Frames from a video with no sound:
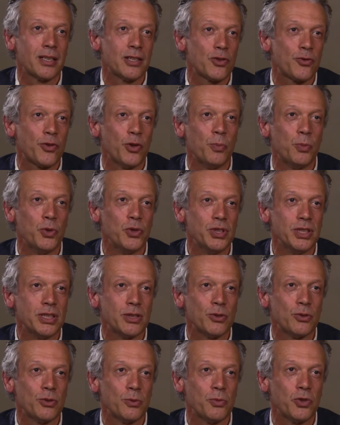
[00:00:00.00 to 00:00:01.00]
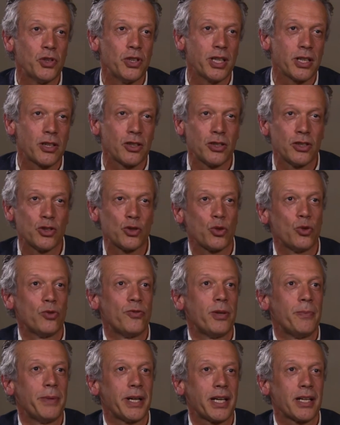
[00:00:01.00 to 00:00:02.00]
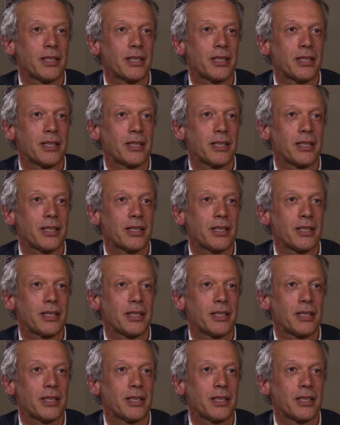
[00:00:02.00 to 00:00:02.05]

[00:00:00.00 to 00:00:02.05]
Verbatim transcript: Je fais opposition, on me donne un code et je renouvelle ma